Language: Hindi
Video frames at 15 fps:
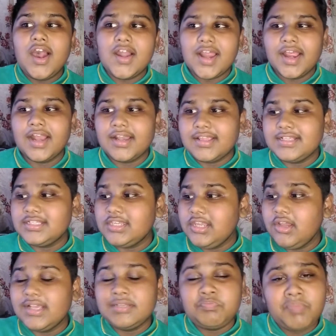और अगर
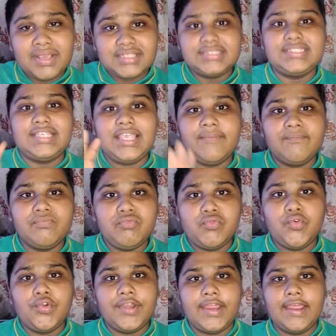किसी का पास सेम
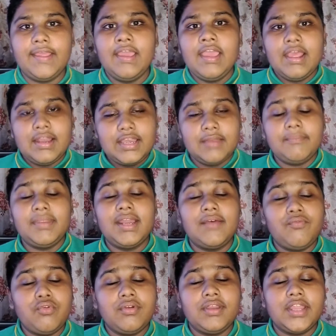फ़ोन है ये
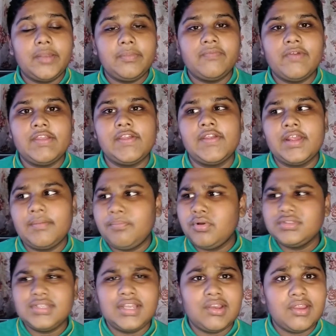मेरा फ़ोन रियलमी फाइव है
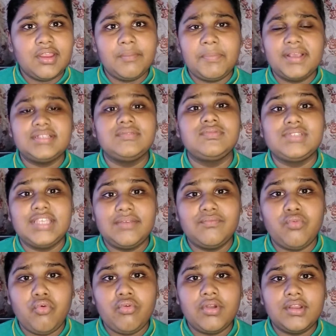बहुत सारे उनके पास
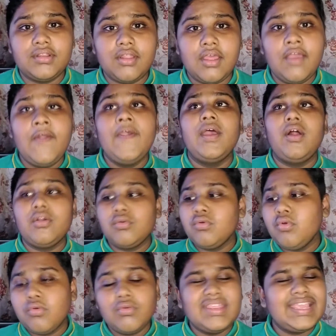सेम फ़ोन रहता और
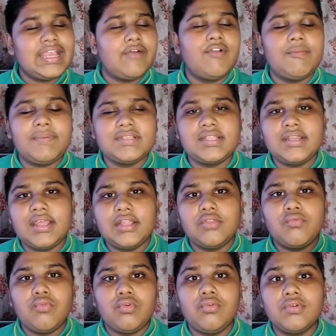उन लोगों को ये कवर पसंद आया
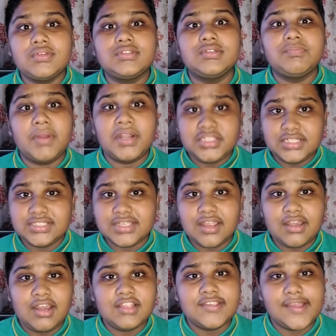तो वो लोग परचेस
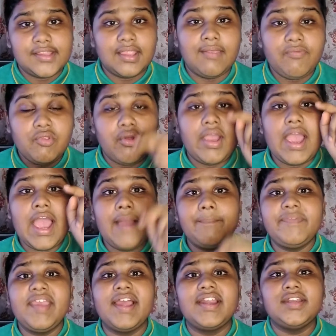करना चाहते हैं तो
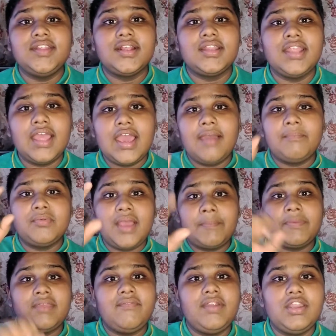आप क्या कर सकते हैं आप
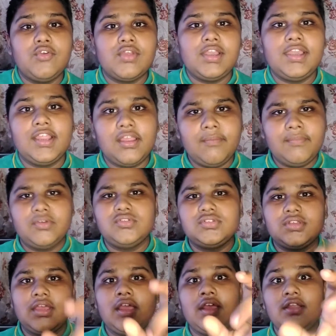आपकी वीडियो की लिंक में
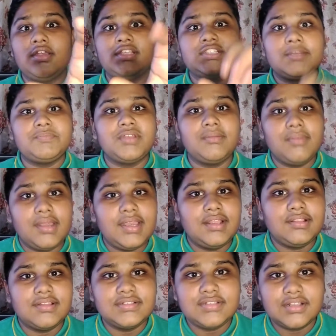उसका डिस्क्रिप्शन में
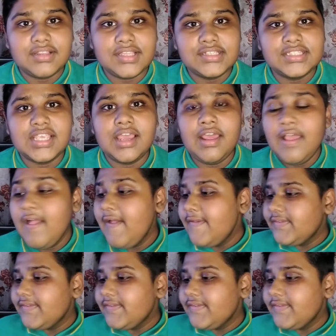लिंक दे सकते हैं इसका